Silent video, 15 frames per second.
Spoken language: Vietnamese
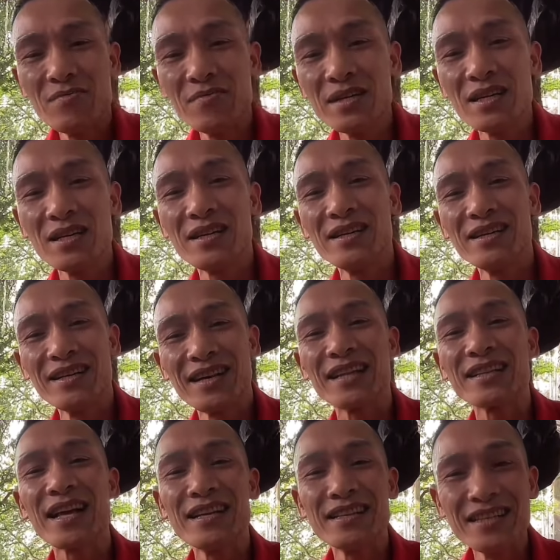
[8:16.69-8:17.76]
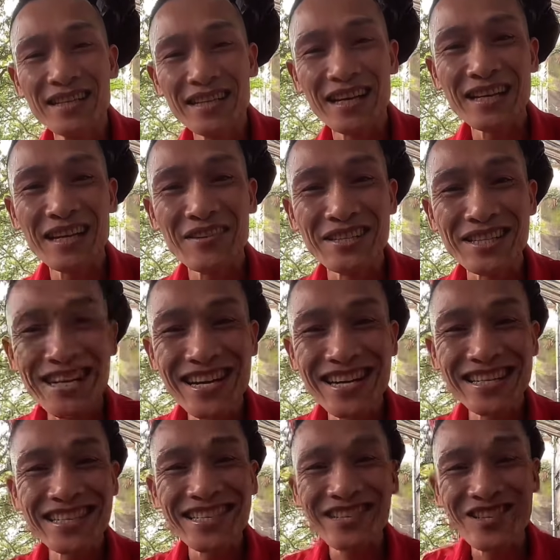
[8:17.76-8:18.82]
không bao giờ lăn tăn nữa anh
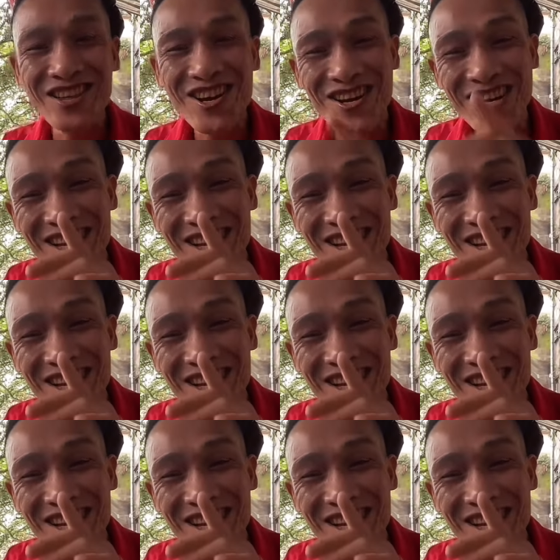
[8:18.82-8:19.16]
hiểu chưa